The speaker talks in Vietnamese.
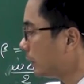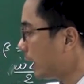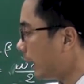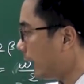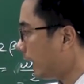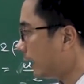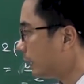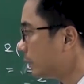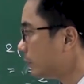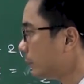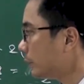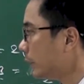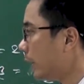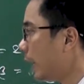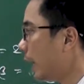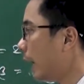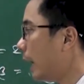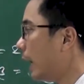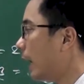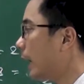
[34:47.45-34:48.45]
này chúng
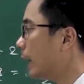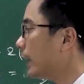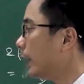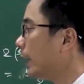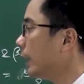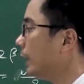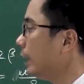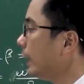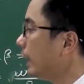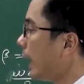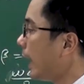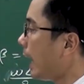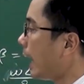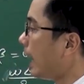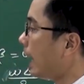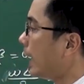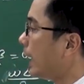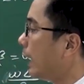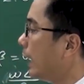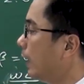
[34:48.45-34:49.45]
ta ở cái ý
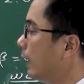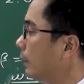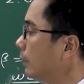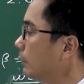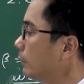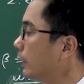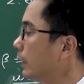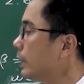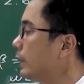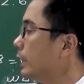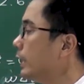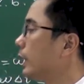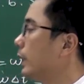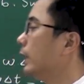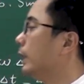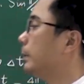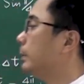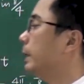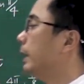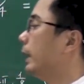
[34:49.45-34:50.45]
A ứng với trường
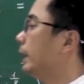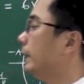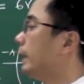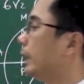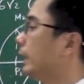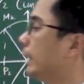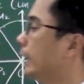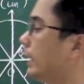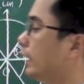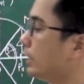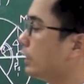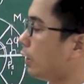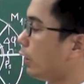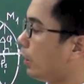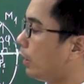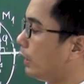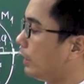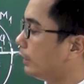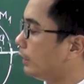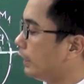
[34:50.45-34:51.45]
hợp delta t nhỏ
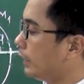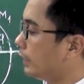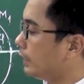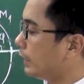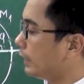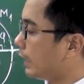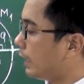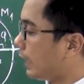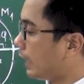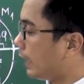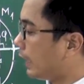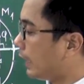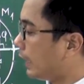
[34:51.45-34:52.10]
hơn t trên 2.